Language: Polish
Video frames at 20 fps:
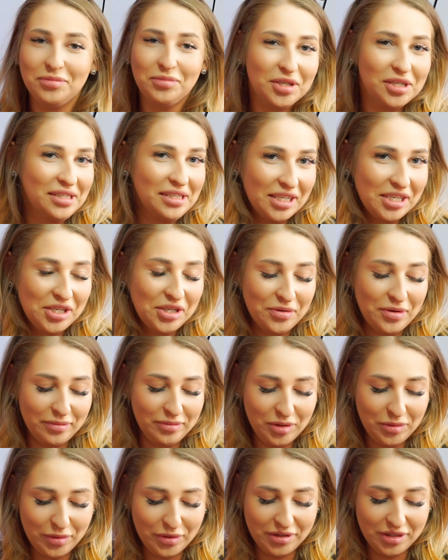tak się
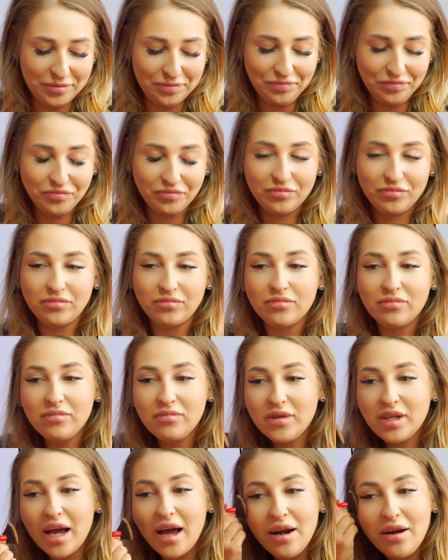przestraszyłam, nie powiem.
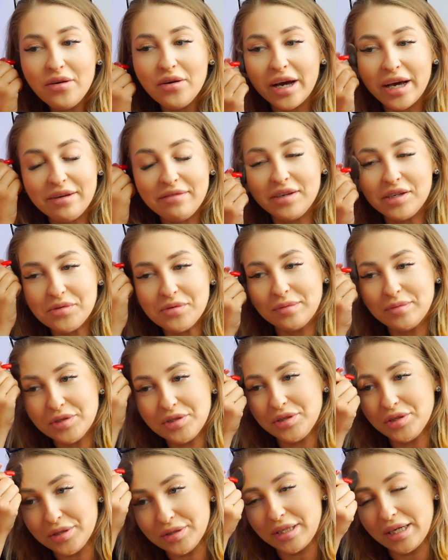Ale okej, okay, weszłam
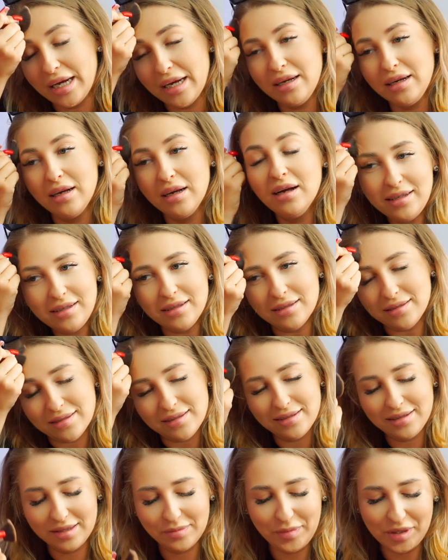do środka i
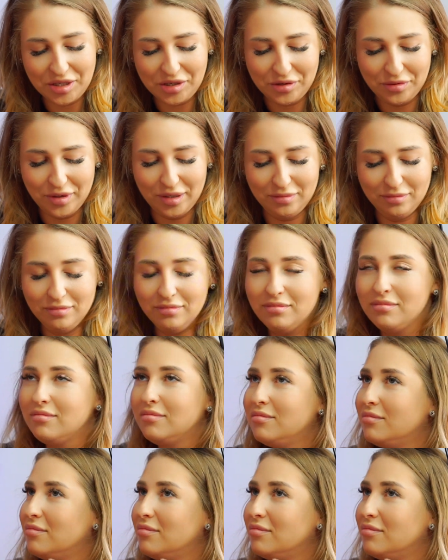zobaczyłam.